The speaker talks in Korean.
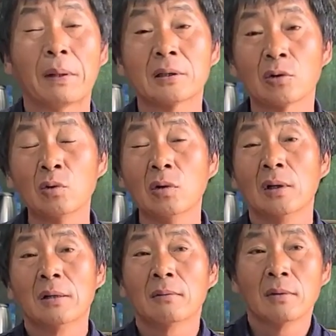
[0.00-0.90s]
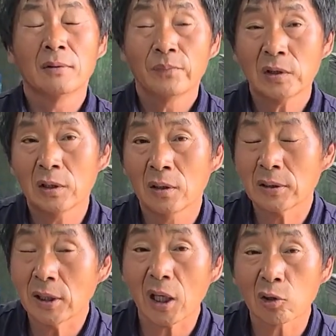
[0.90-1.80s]
빨 때도 이제
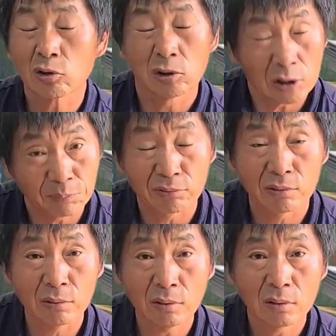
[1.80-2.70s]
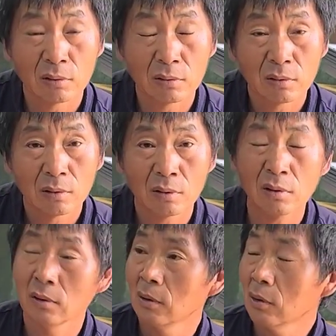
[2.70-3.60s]
색깔도 덜 이쁘고
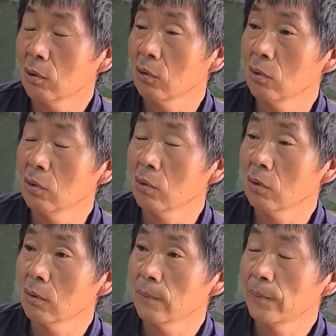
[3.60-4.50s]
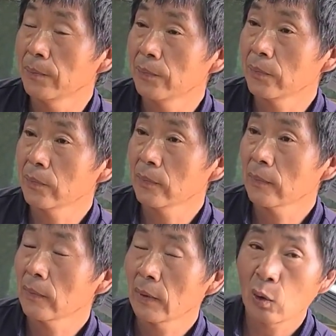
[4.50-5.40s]
어? 또
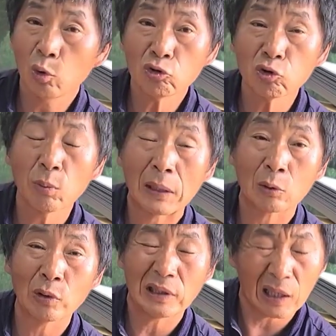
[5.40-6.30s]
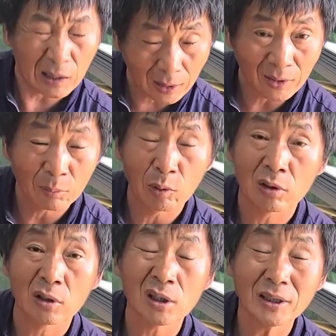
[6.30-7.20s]
고추도 맛도 약간 뭐
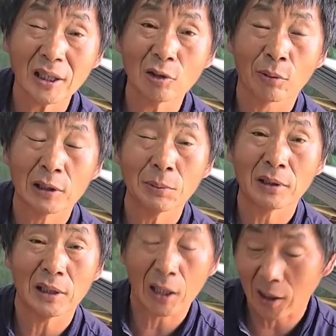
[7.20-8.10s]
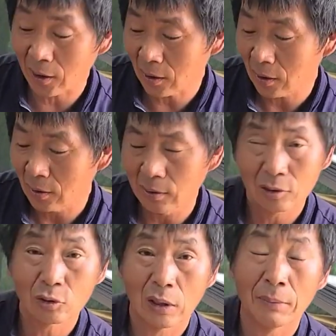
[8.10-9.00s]
큰 차이는 없겠지만 약간
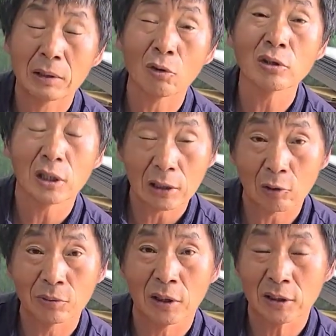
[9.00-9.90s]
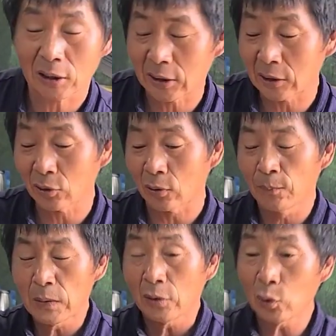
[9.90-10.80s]
아마 떨어지게 될 겁니다 자 그래서
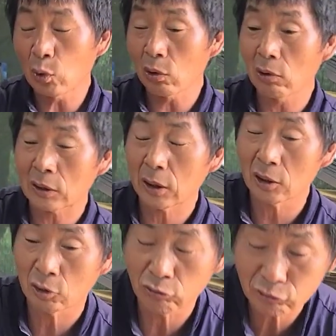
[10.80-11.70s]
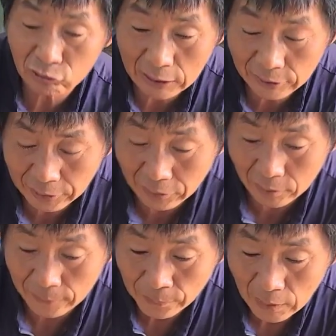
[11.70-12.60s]
이런 걸 갖다가 이제 후숙을
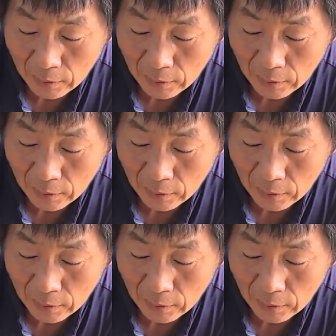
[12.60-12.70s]
하는데요